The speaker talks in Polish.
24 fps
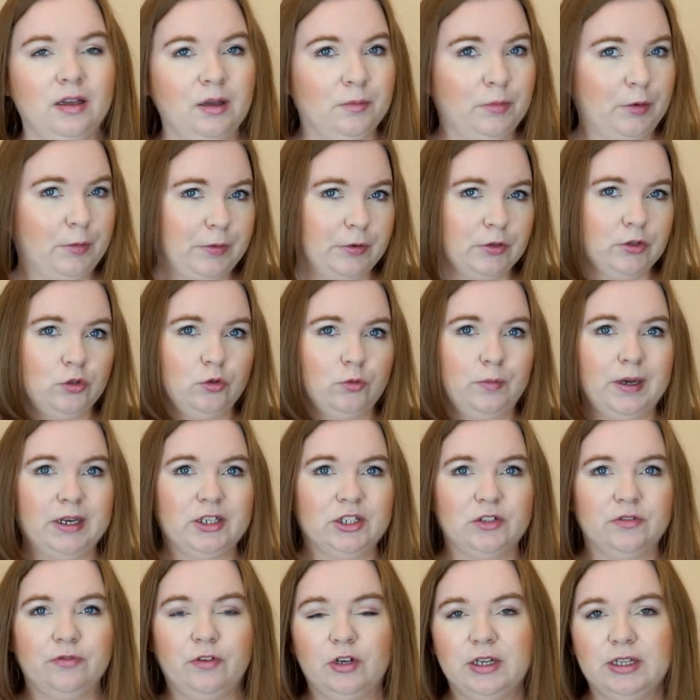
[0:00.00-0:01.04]
po prostu
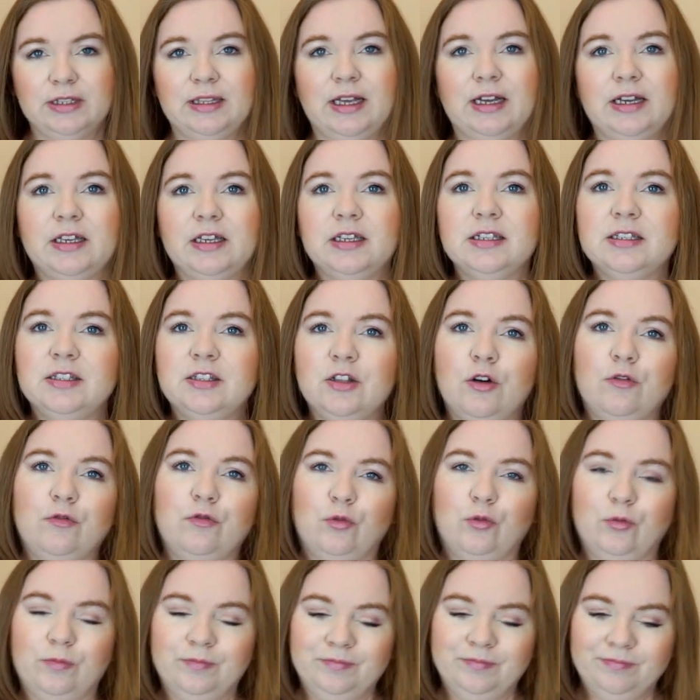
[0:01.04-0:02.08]
bardziej wolę tak. I
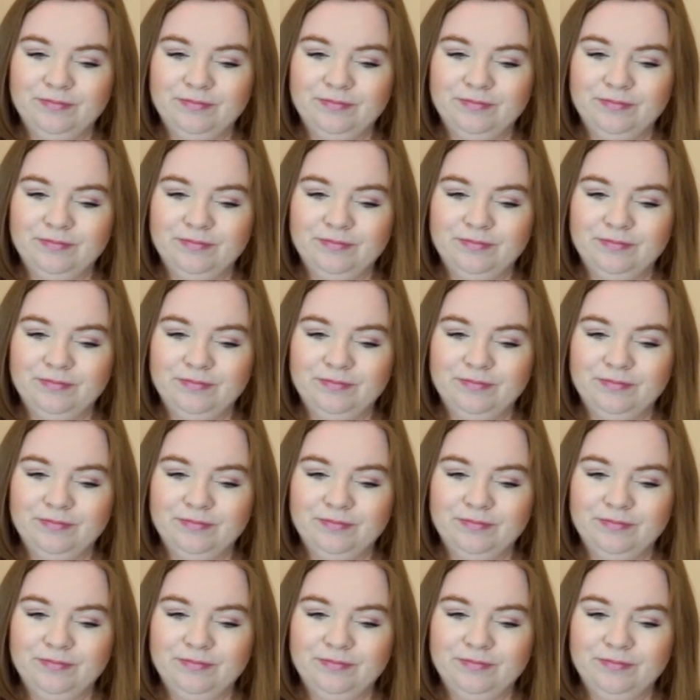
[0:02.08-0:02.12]
znowu,